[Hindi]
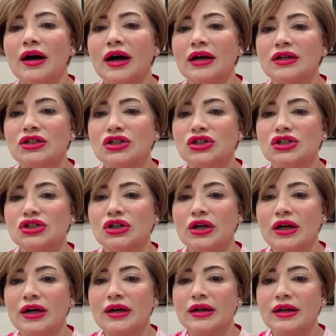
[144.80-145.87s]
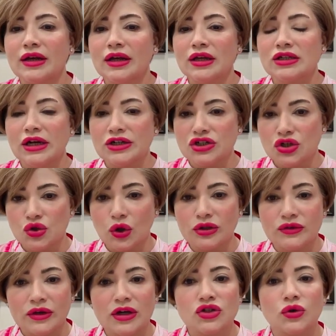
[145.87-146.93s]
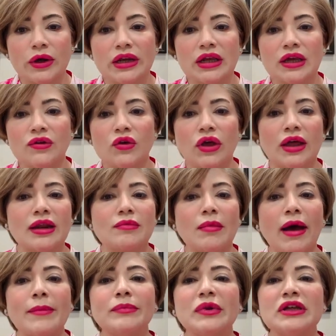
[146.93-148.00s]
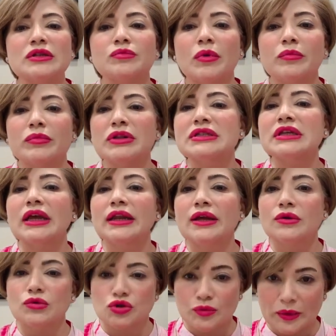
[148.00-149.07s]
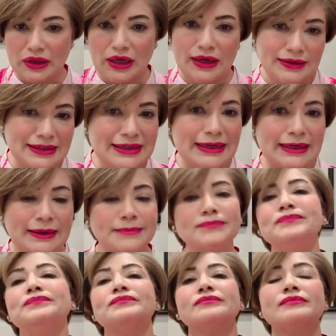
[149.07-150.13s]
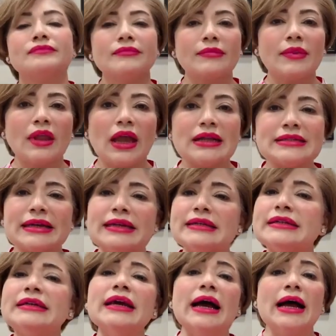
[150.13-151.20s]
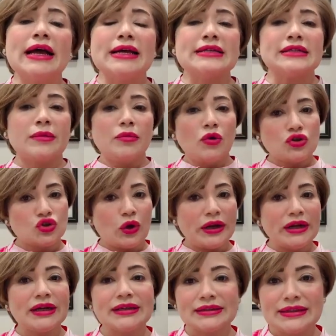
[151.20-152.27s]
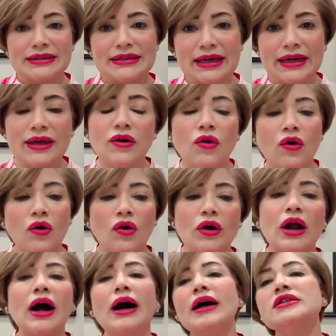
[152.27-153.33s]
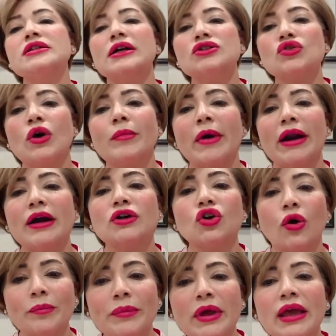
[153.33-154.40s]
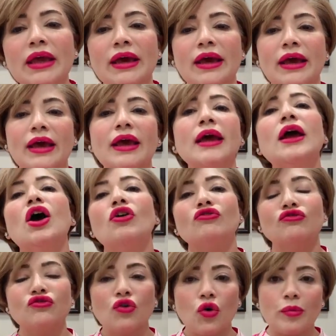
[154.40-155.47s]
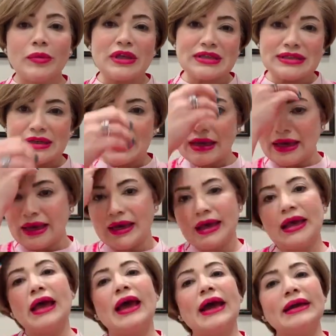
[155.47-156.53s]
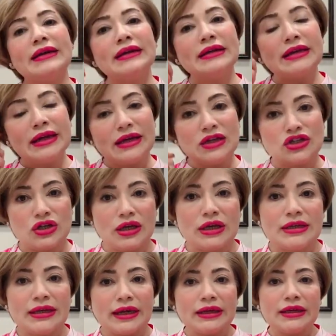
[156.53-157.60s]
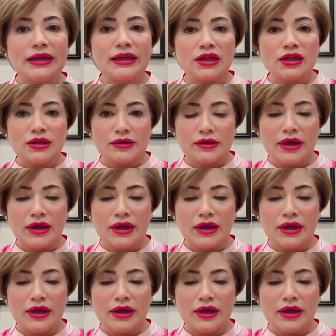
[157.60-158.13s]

आयशा ने आयशा चौधरी ने ज्वाइन किया वो कह रही है मैम प्लीज़ पिम्पल्स के लिए कुछ बताएं ठीक है चलिए जी सब लोग ज्वाइन करते जाएं और आज का जो हमारा टॉपिक है वो बेसिक है एंटी एजिंग यानी कि